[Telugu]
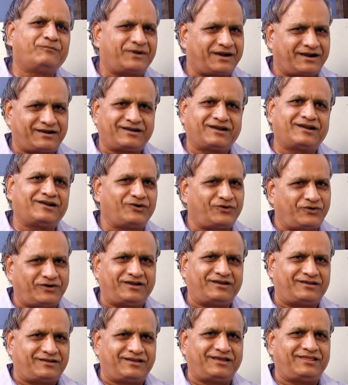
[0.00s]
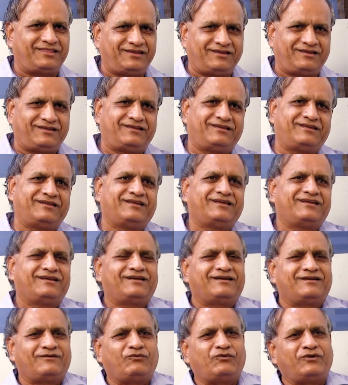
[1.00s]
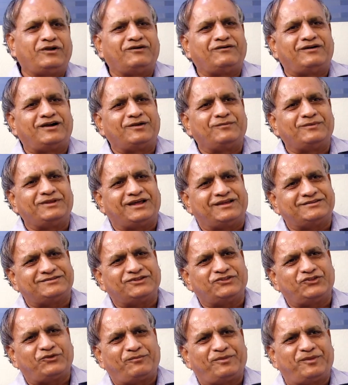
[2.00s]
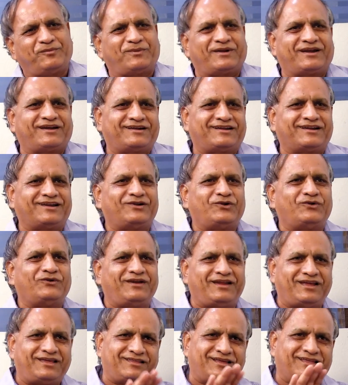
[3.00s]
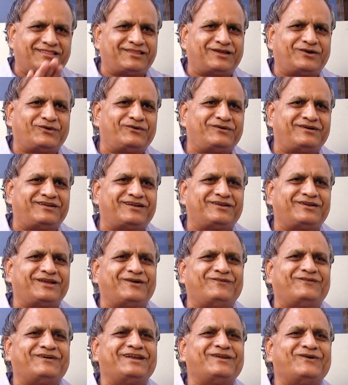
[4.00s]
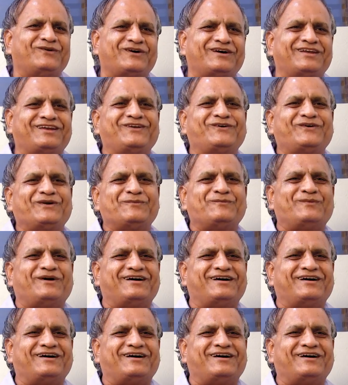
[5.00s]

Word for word: ప్రకటనలు కూడా ఏది ఉన్న వాళ్ళ మీద అసంతృప్తి ప్రకటనలు లేదా అందరూ ఉంటారు ఎవరిని ఒకరిని కూడా